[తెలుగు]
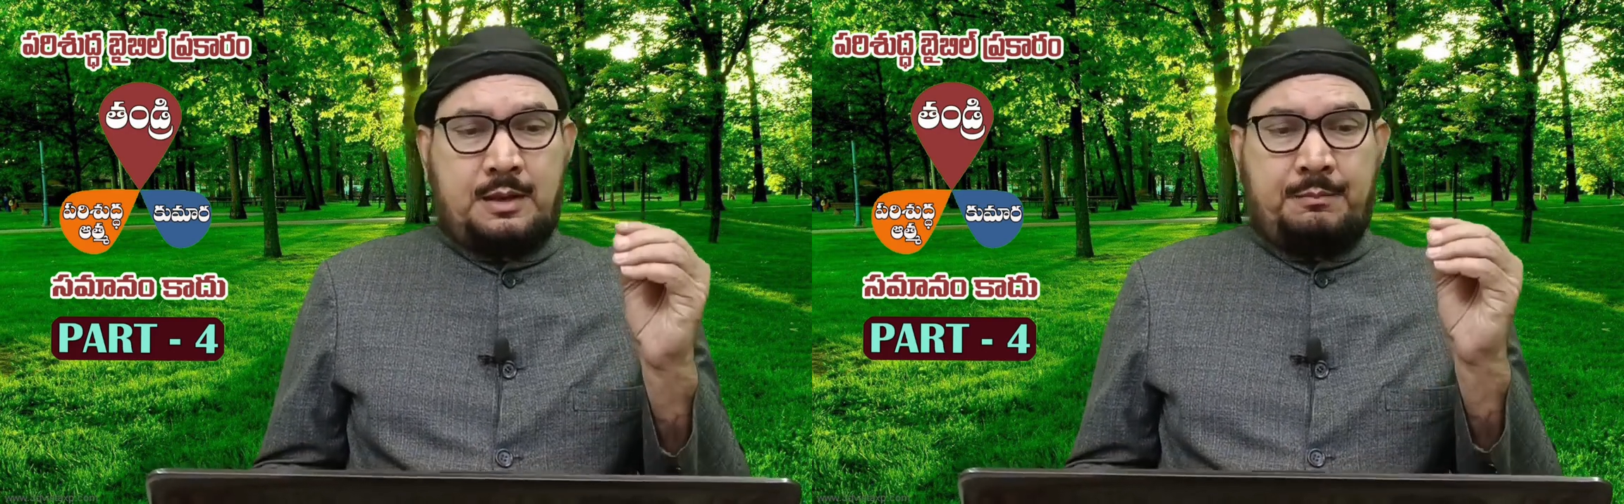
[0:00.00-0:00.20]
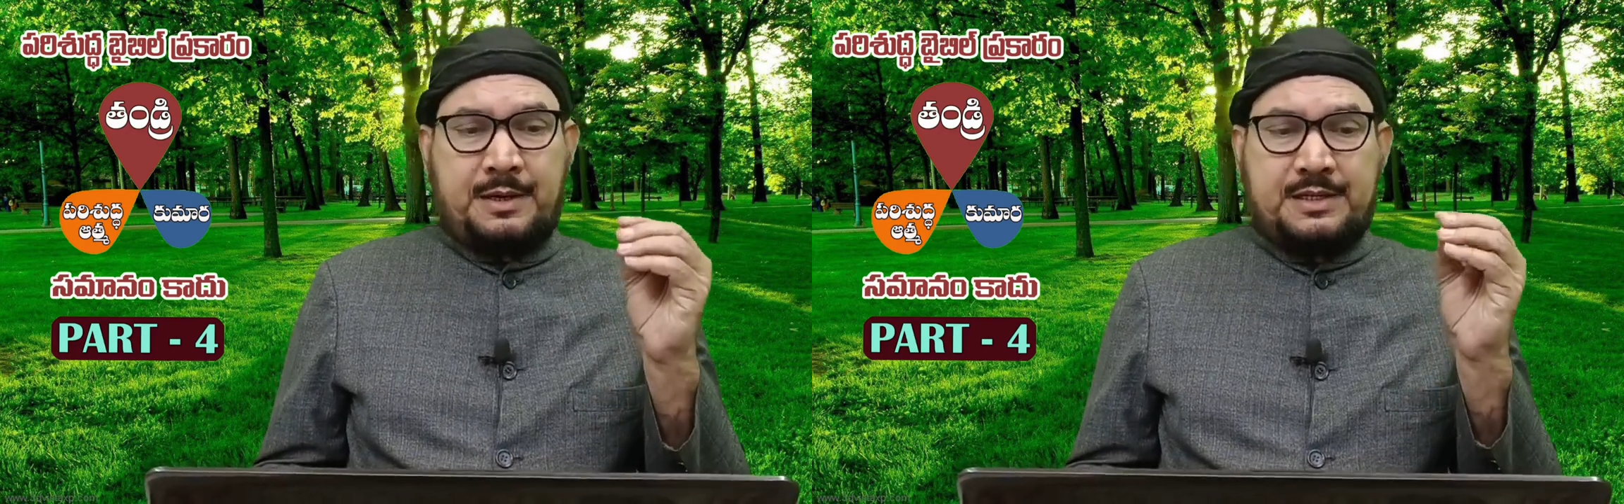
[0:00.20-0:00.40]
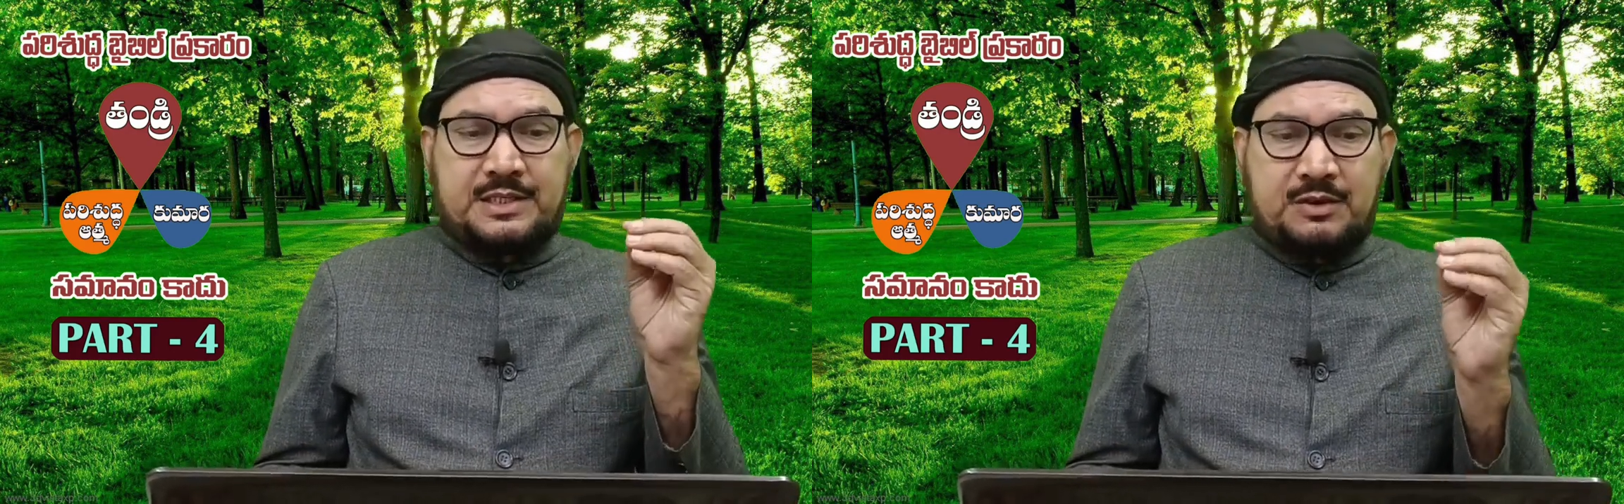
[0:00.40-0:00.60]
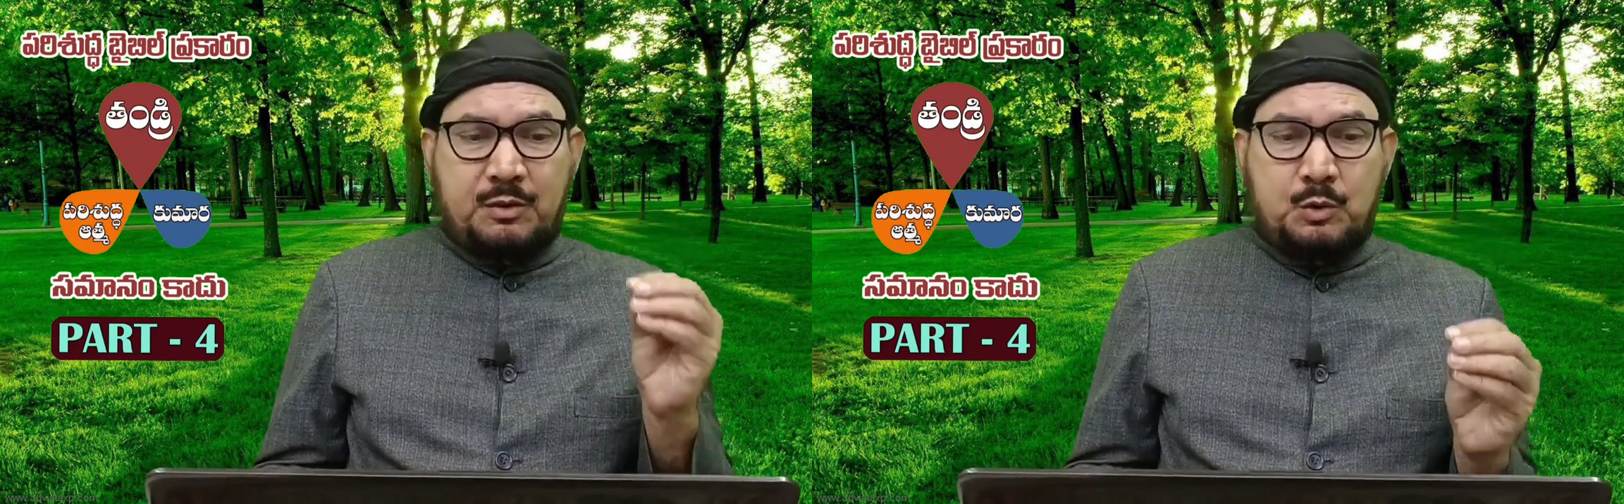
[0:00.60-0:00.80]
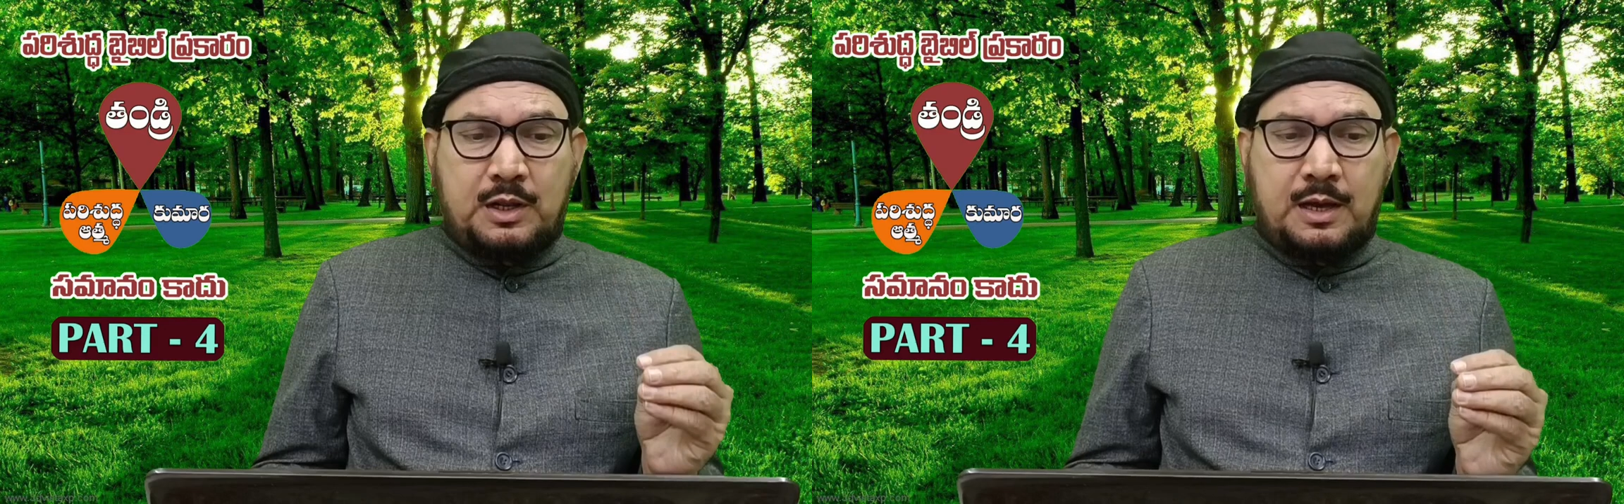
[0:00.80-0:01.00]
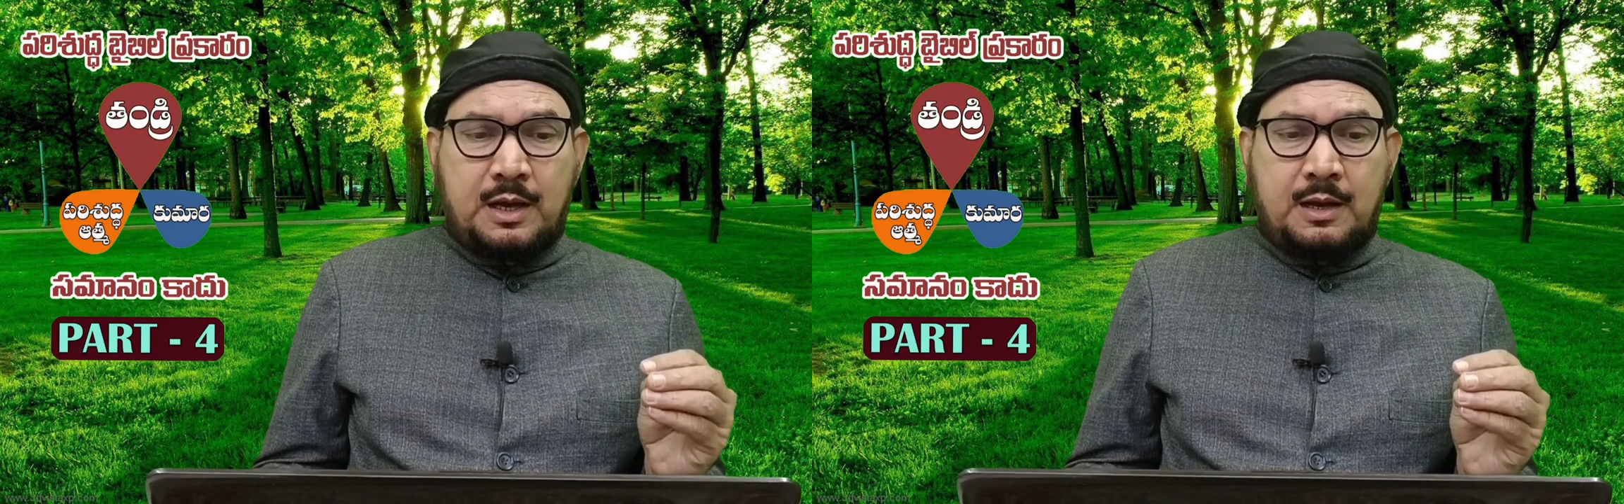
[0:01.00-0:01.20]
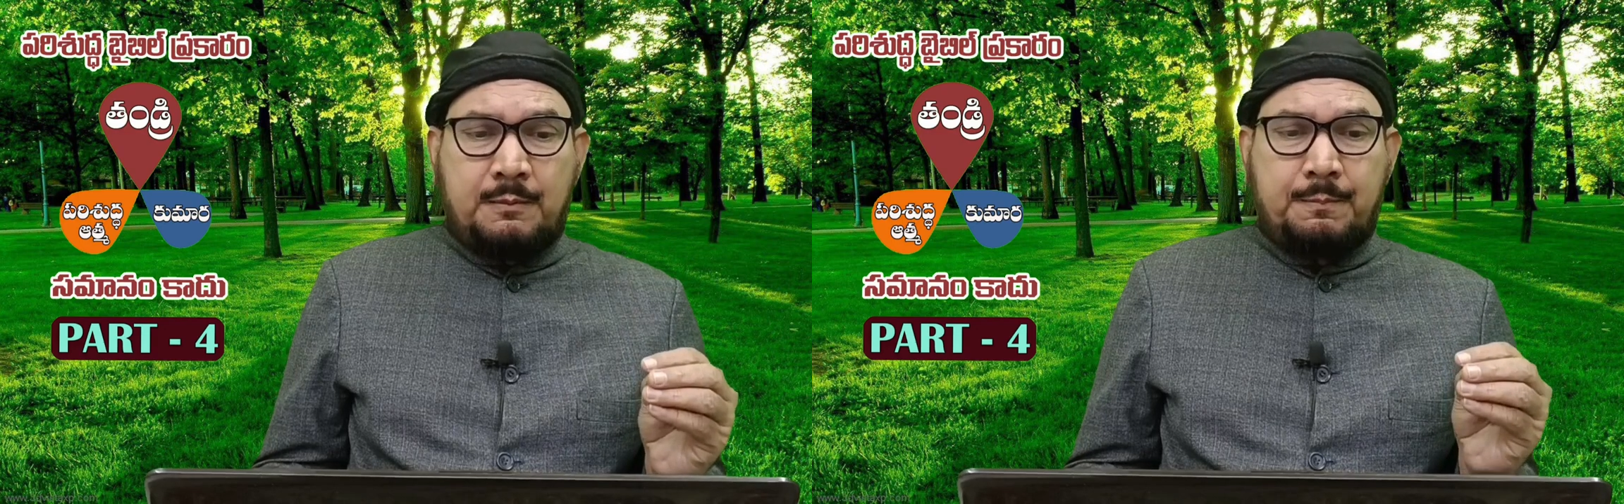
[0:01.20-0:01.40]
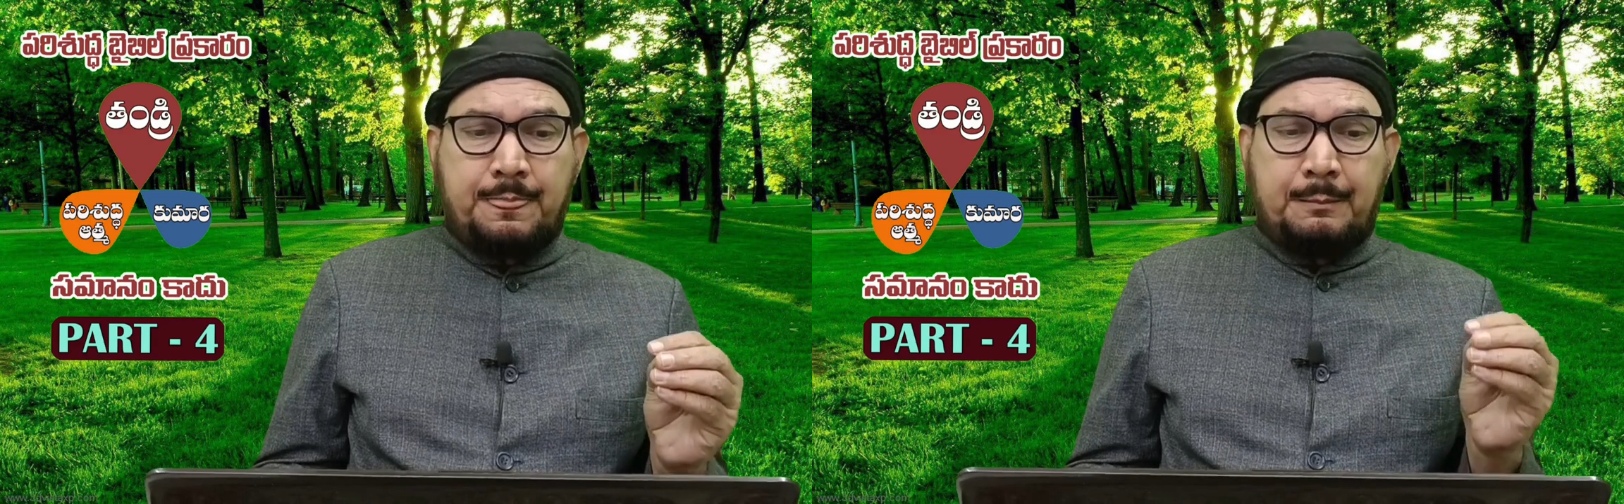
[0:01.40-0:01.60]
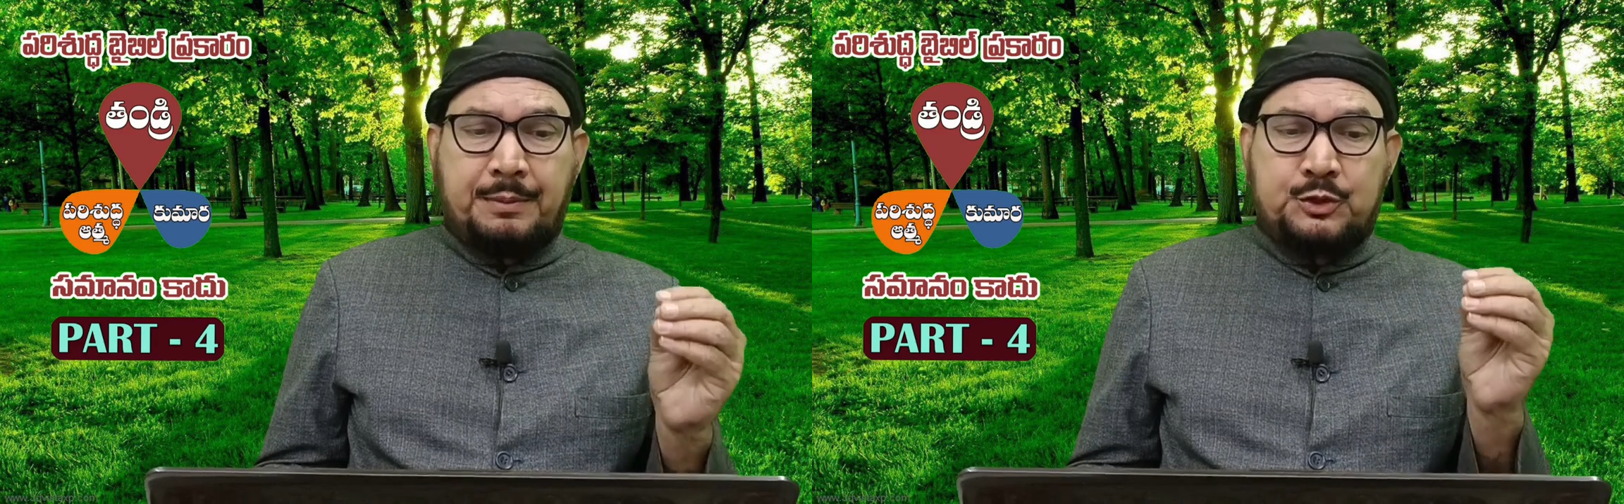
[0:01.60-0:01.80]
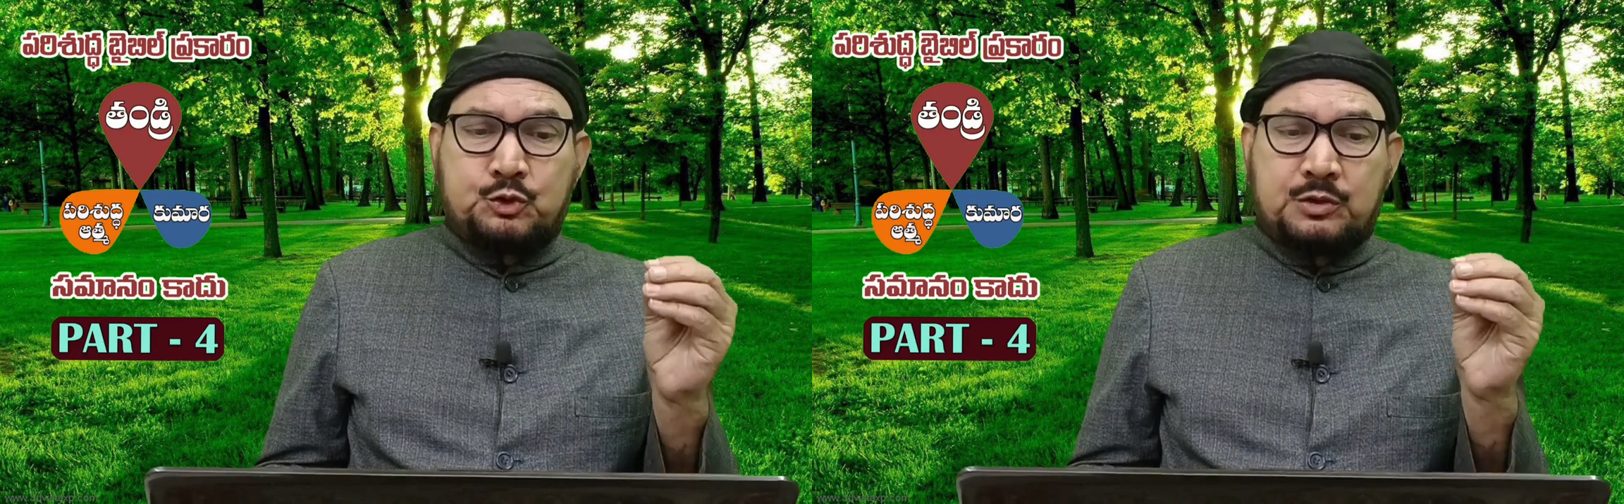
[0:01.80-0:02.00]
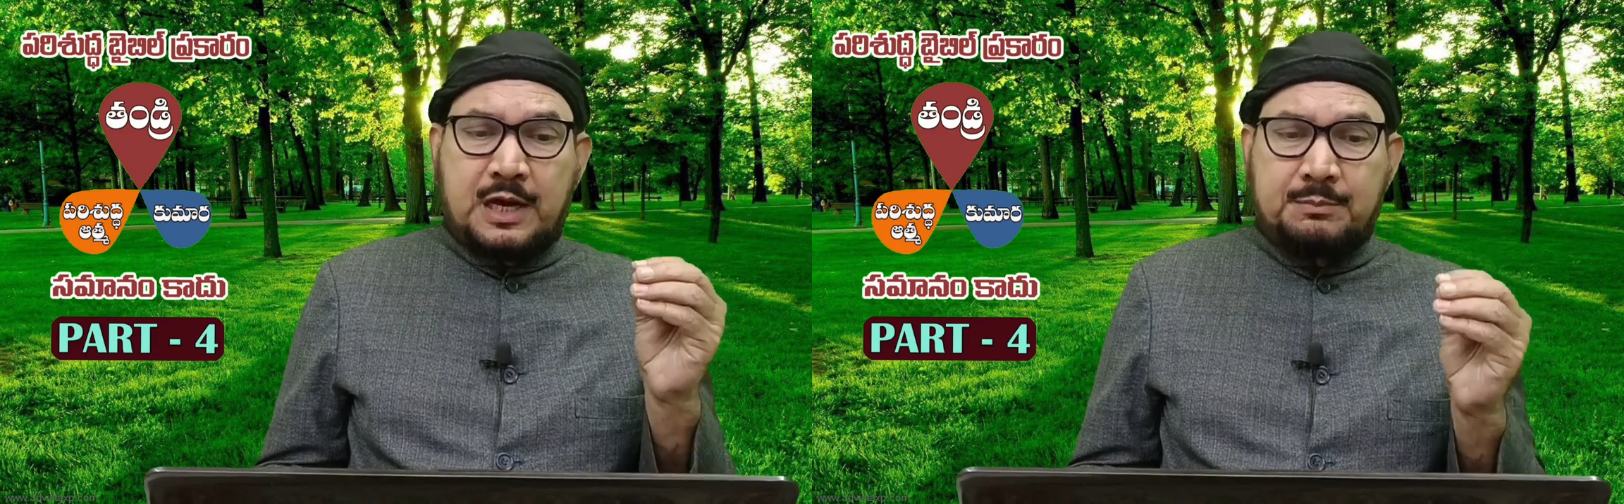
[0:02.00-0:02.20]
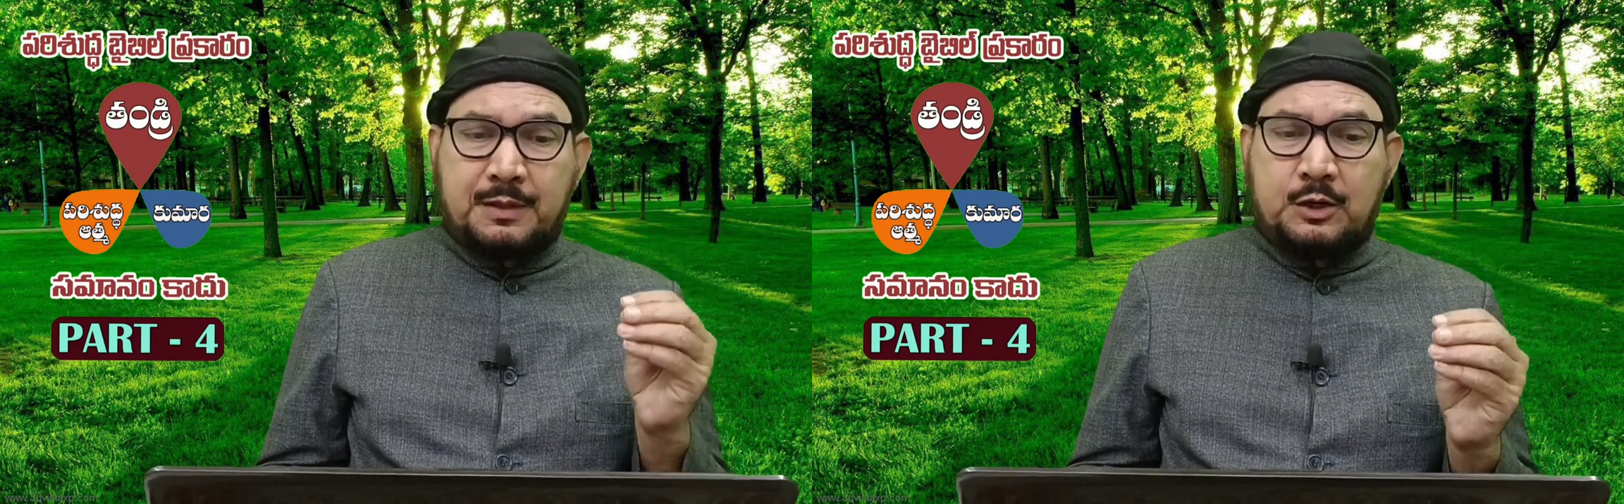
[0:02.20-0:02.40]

మరి జీవము గల పరిశుద్ధాత్మ